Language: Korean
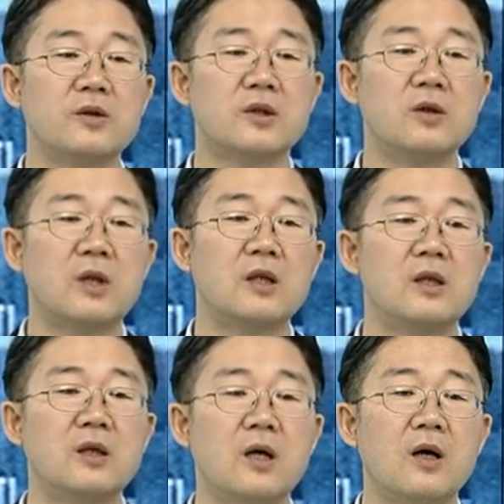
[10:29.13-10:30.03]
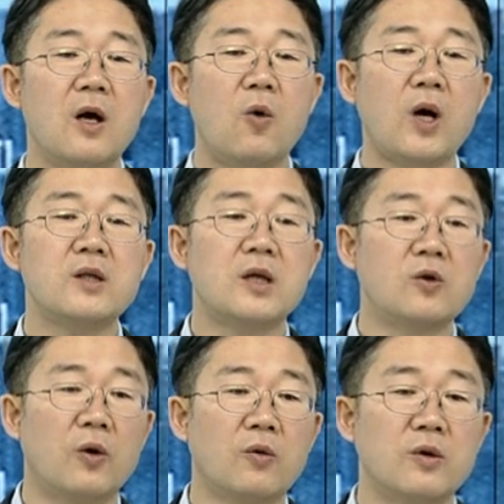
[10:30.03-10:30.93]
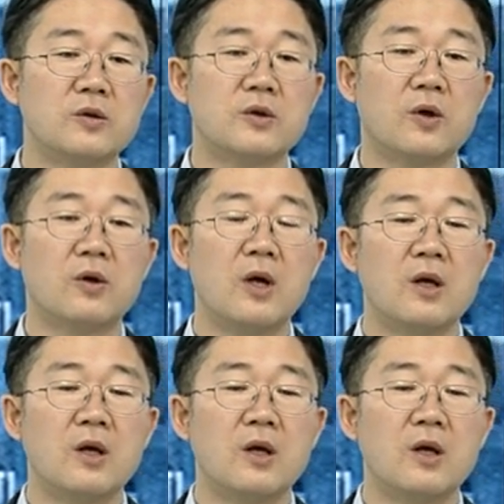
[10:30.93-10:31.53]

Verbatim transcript: 근데 그걸 다 일일이 다 확인하기는 어렵거든요.